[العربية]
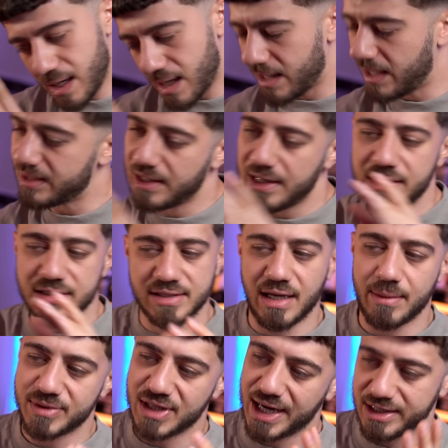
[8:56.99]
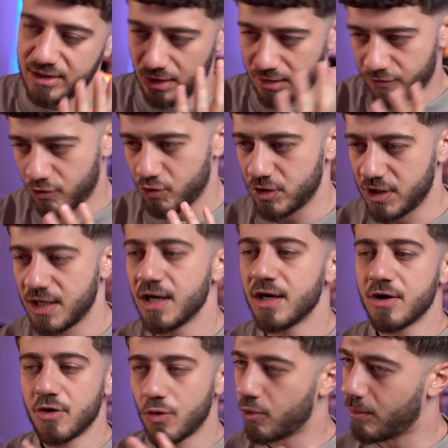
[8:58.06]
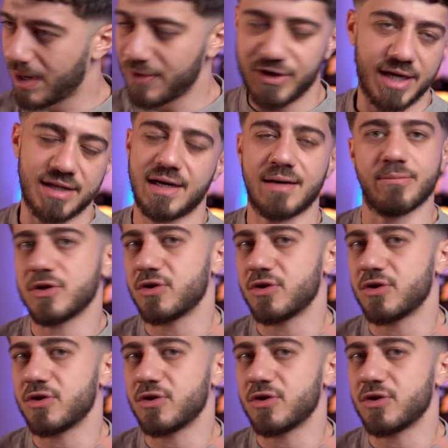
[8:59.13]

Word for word: هذا السناب تاعي ضيفوني وما في حدا عم